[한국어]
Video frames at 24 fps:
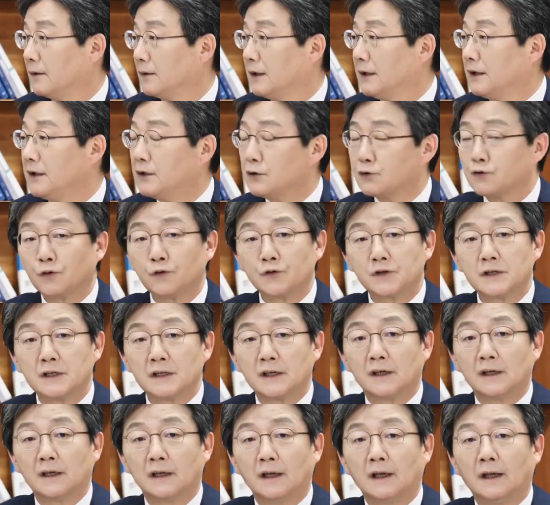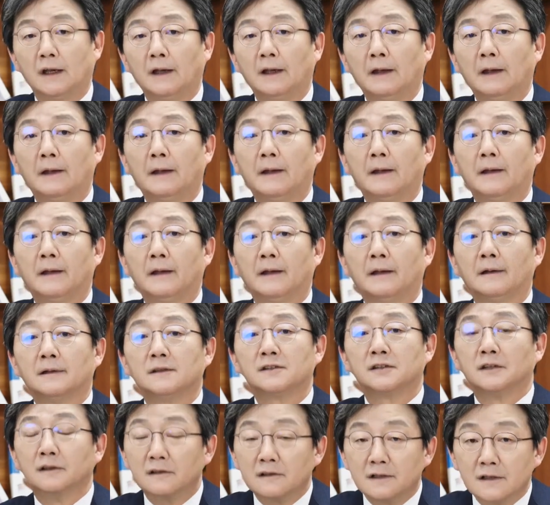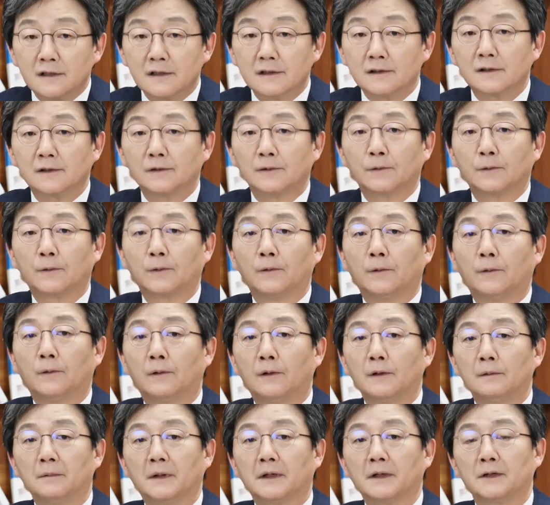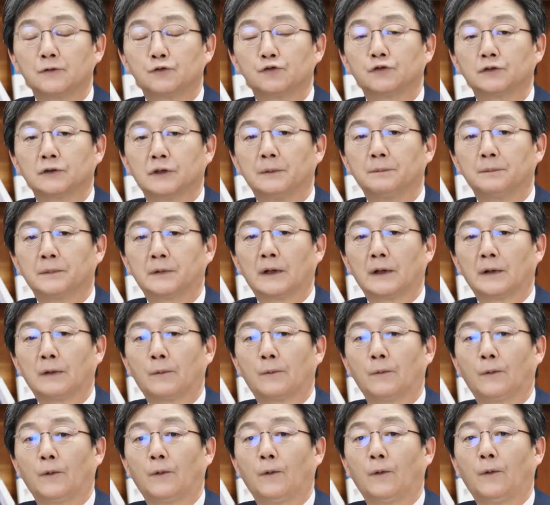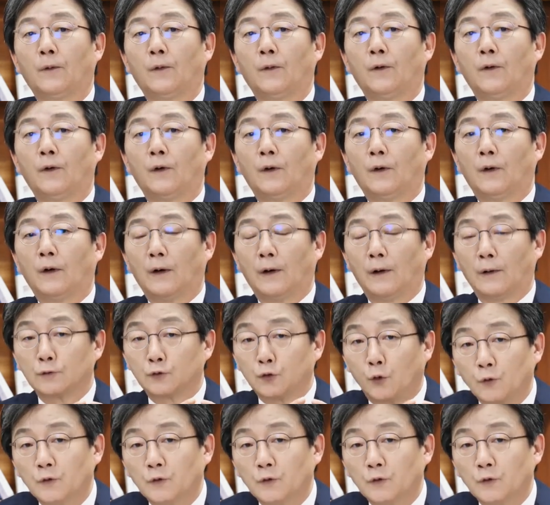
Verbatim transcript: 이 조직이 정치적으로 얼마나 중립되고 어,